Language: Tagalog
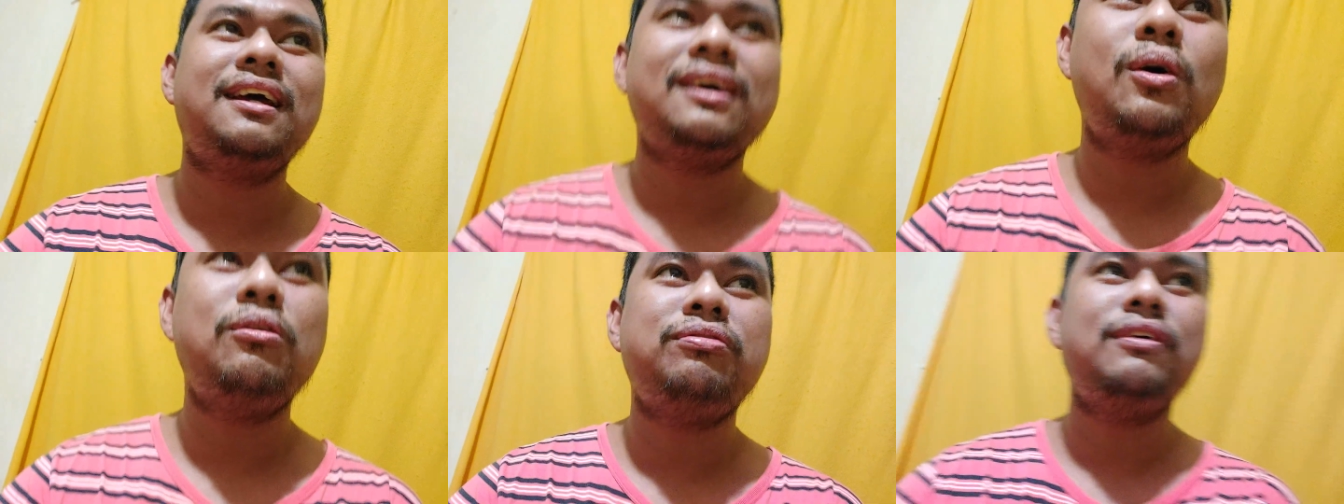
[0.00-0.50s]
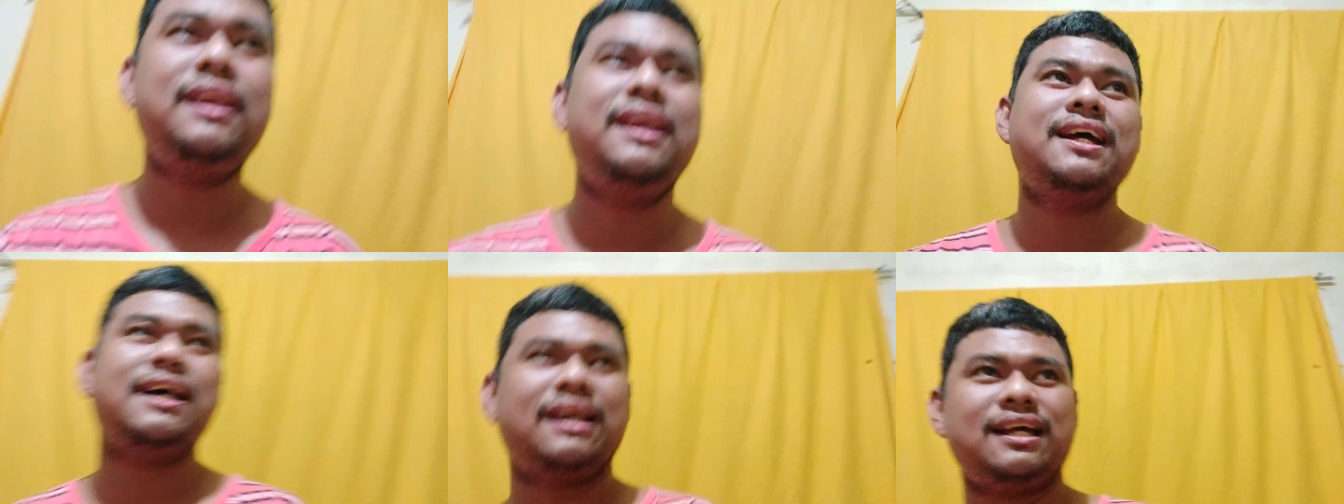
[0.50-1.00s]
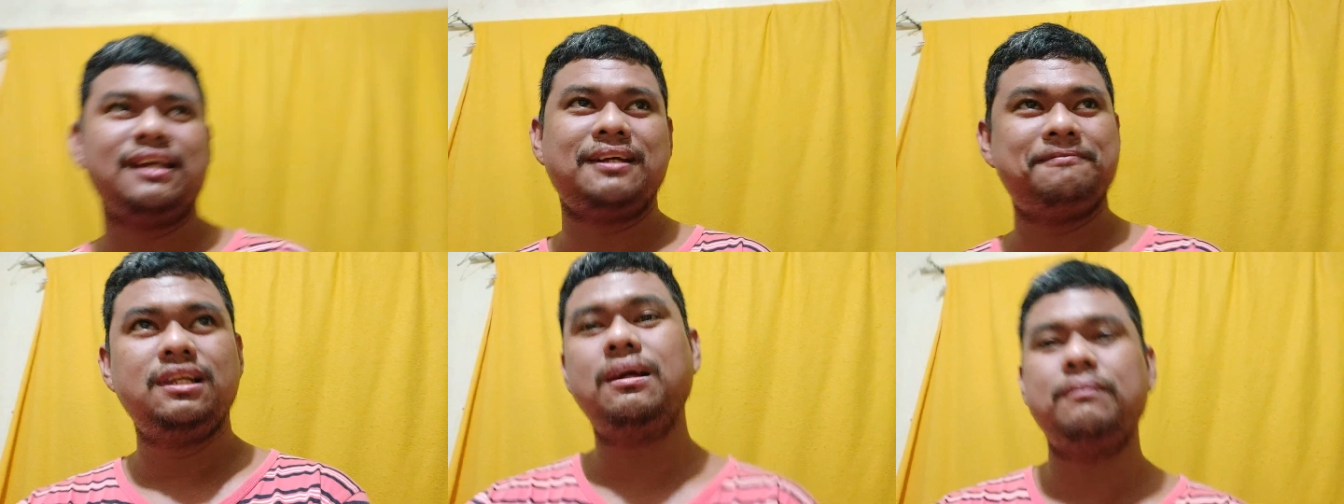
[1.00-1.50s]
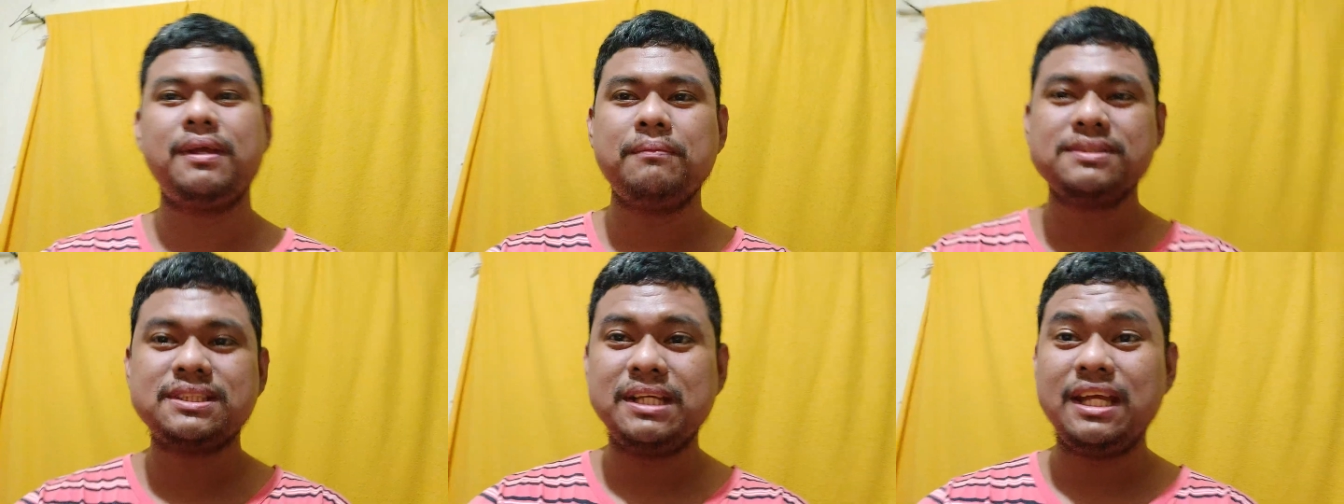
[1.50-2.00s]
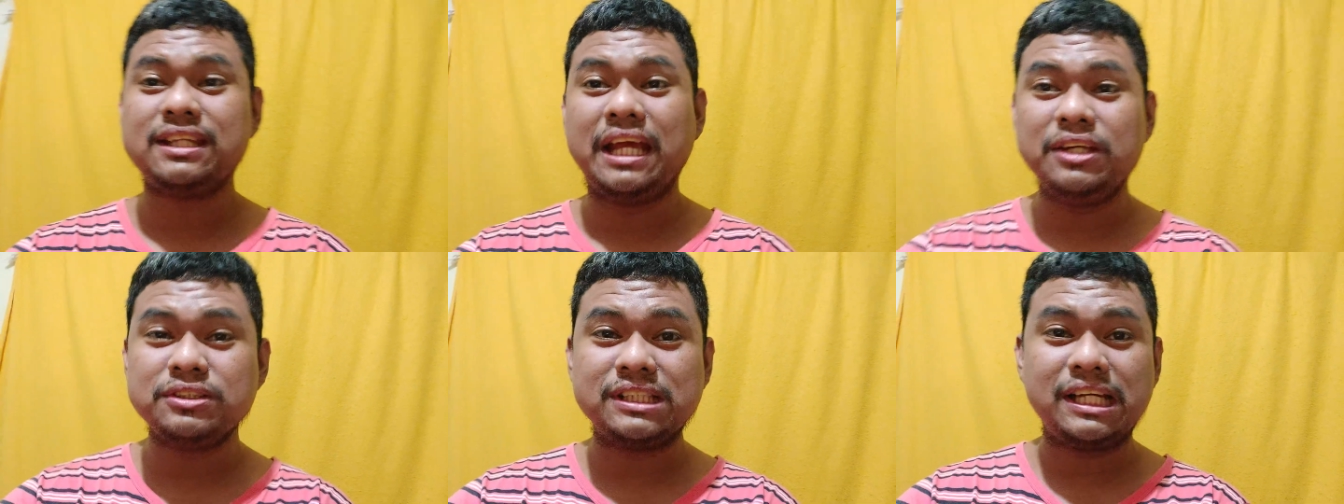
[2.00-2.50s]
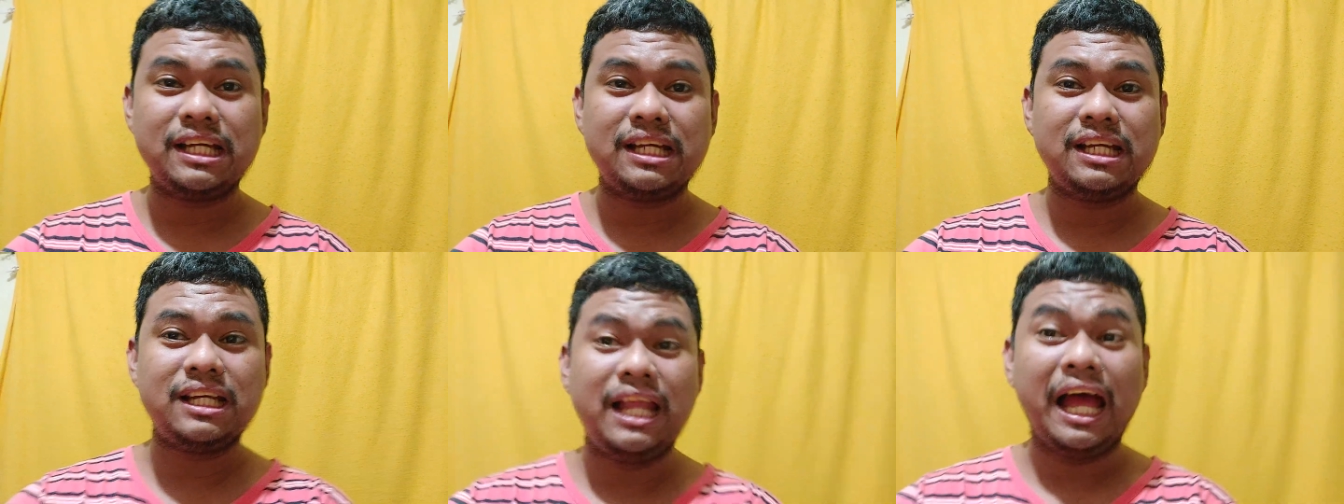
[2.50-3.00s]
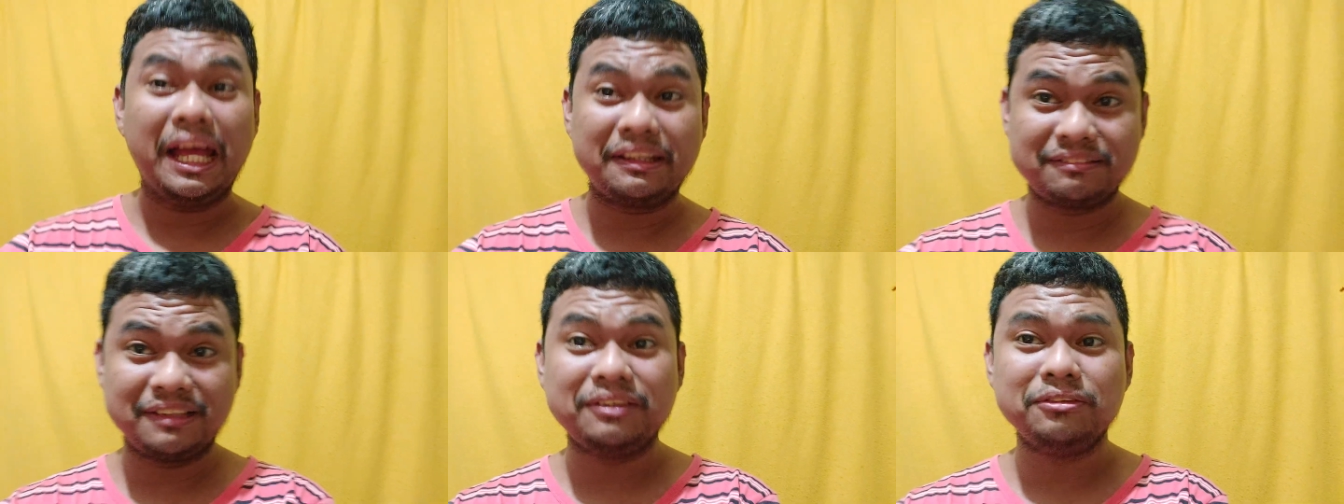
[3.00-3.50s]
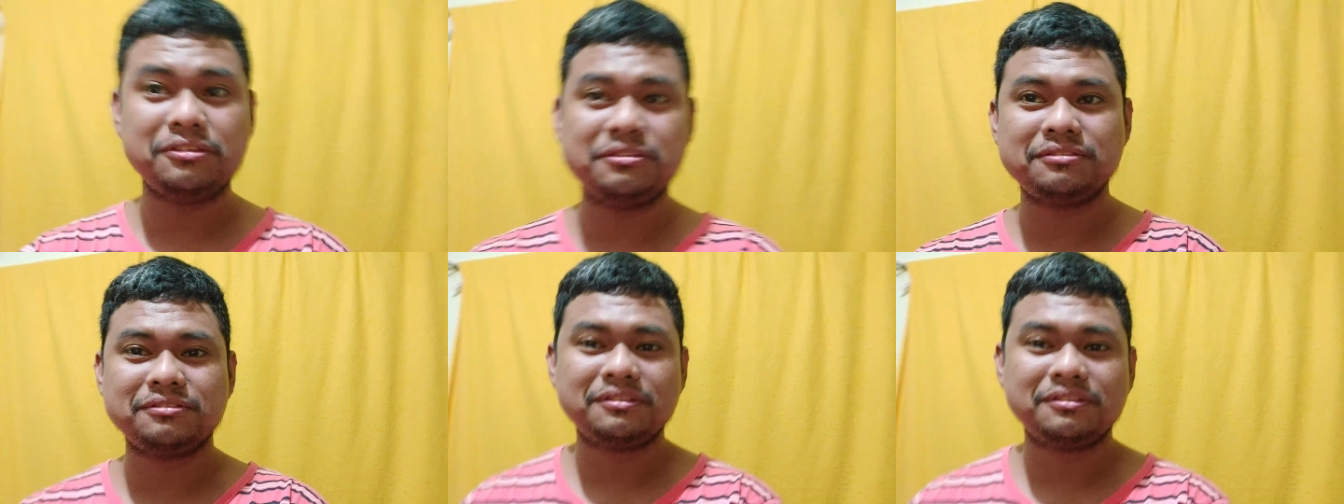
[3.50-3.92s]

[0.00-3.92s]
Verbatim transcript: uh, hopefully, uh, ah, maging masaya tayo sa lahat. Ganun.